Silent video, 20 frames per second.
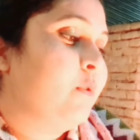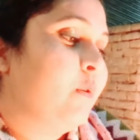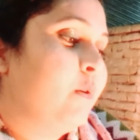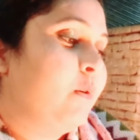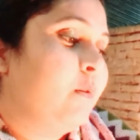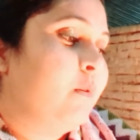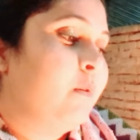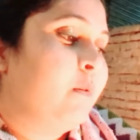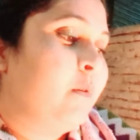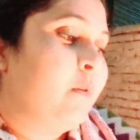
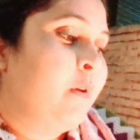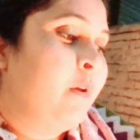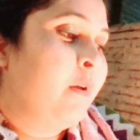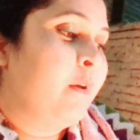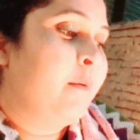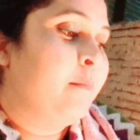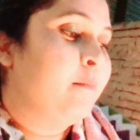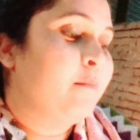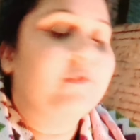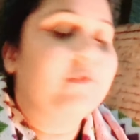तो
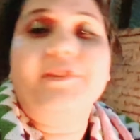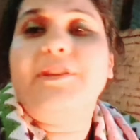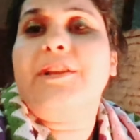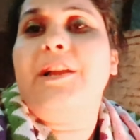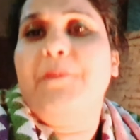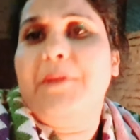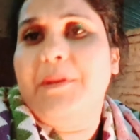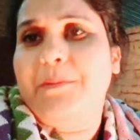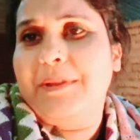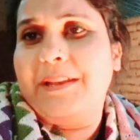मुझे
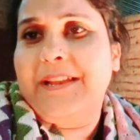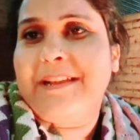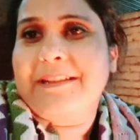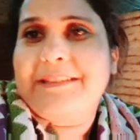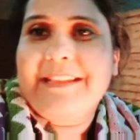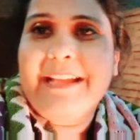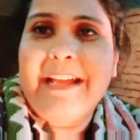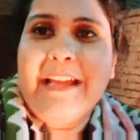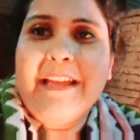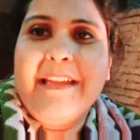कभी कभी
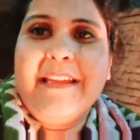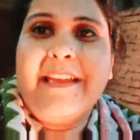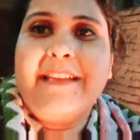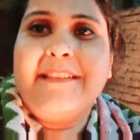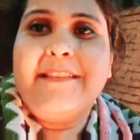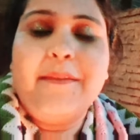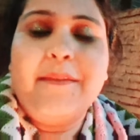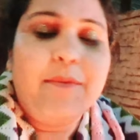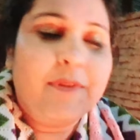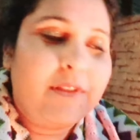लगता है
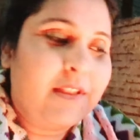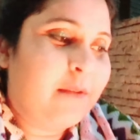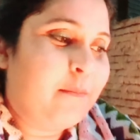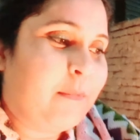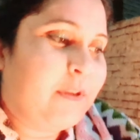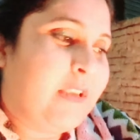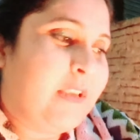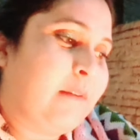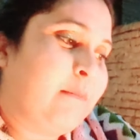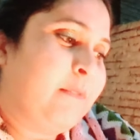ऐसे ही मतलब
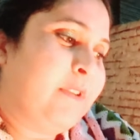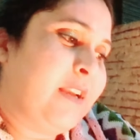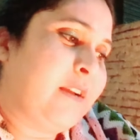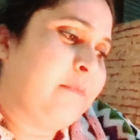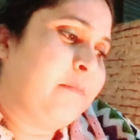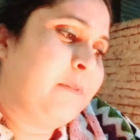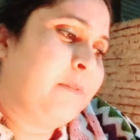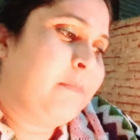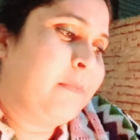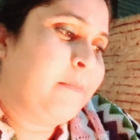मजाक
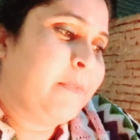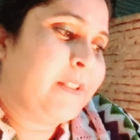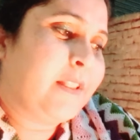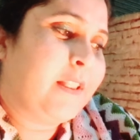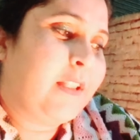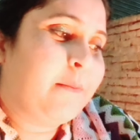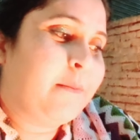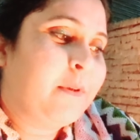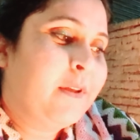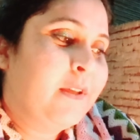मजाक में मैं
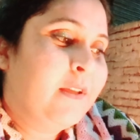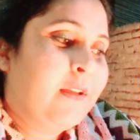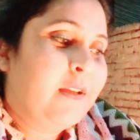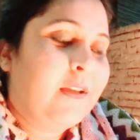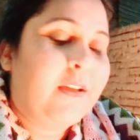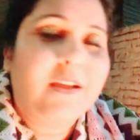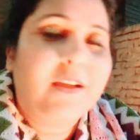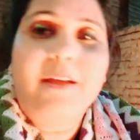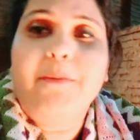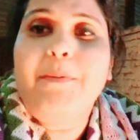मतलब
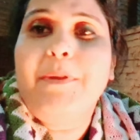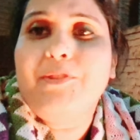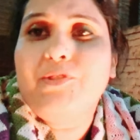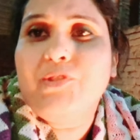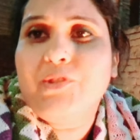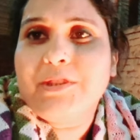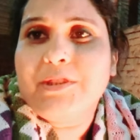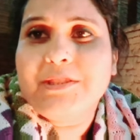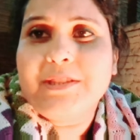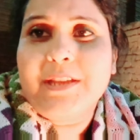
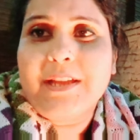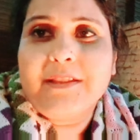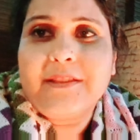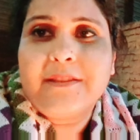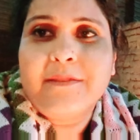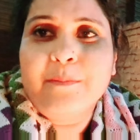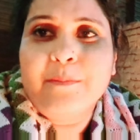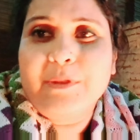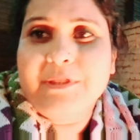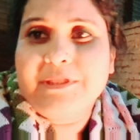बच्चों के साथ
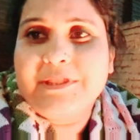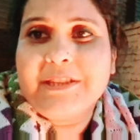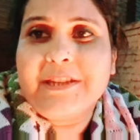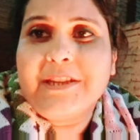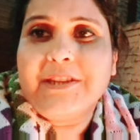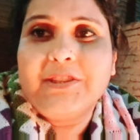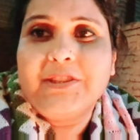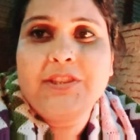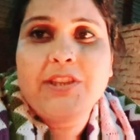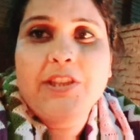कुछ मस्ती
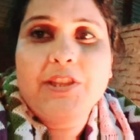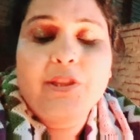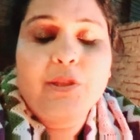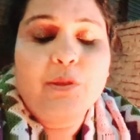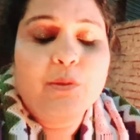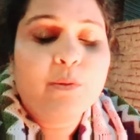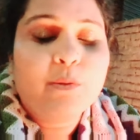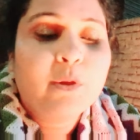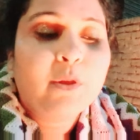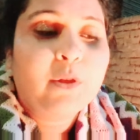करती
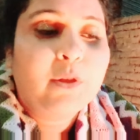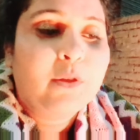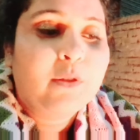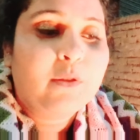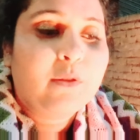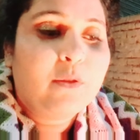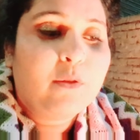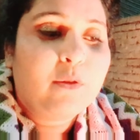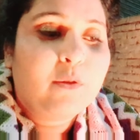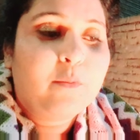रहती हूँ
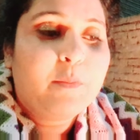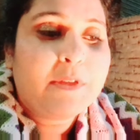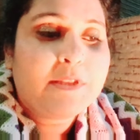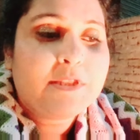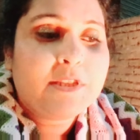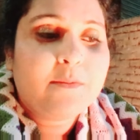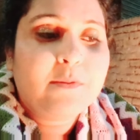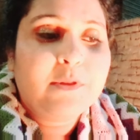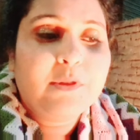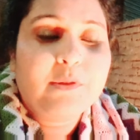तो
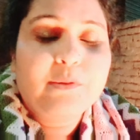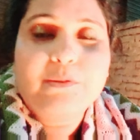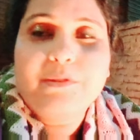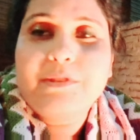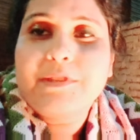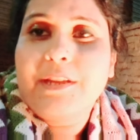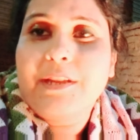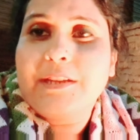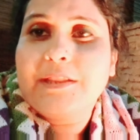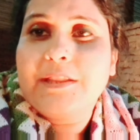बच्चे भी
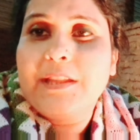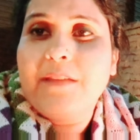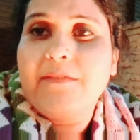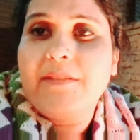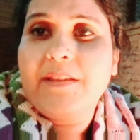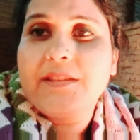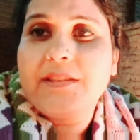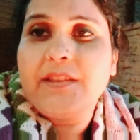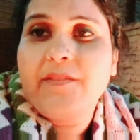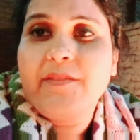यूज़ करते हैं
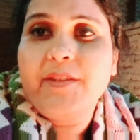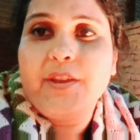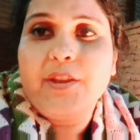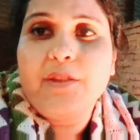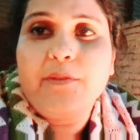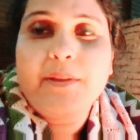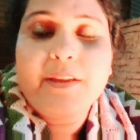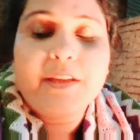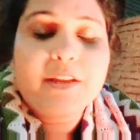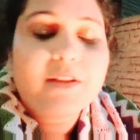वैसे
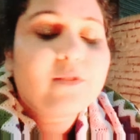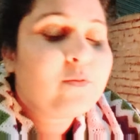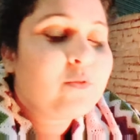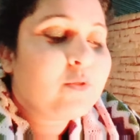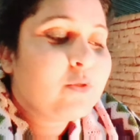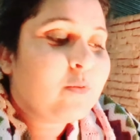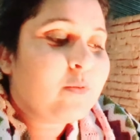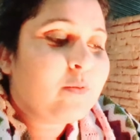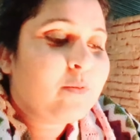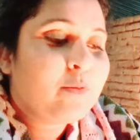वीडियो वगैरह
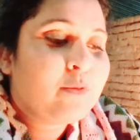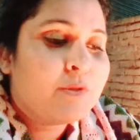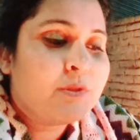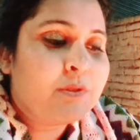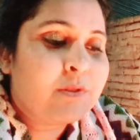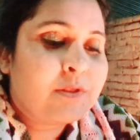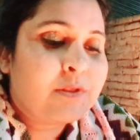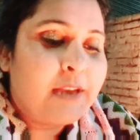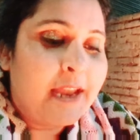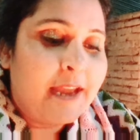शूट तो
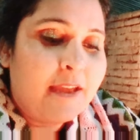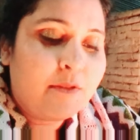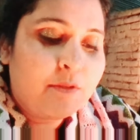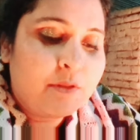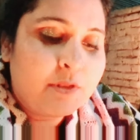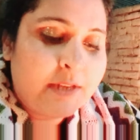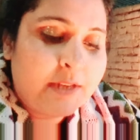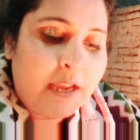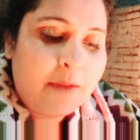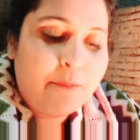उस
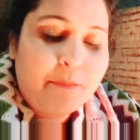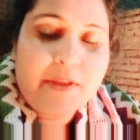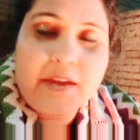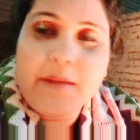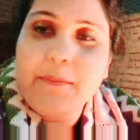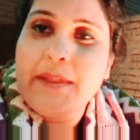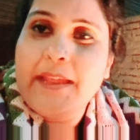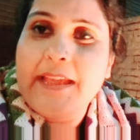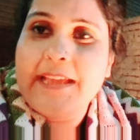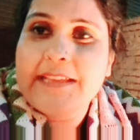टाइम उस टाइम
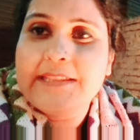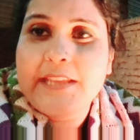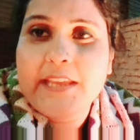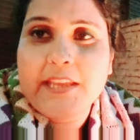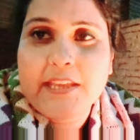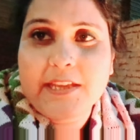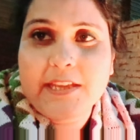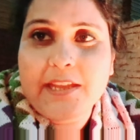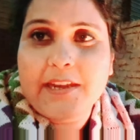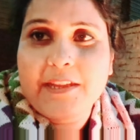पर हम ऐसे
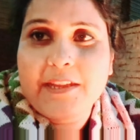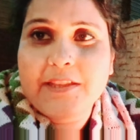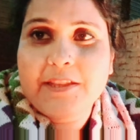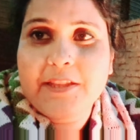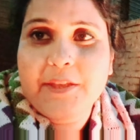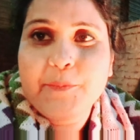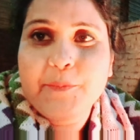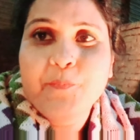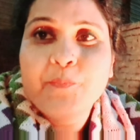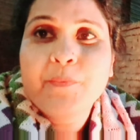ही कर रहे
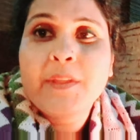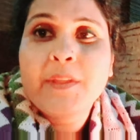थे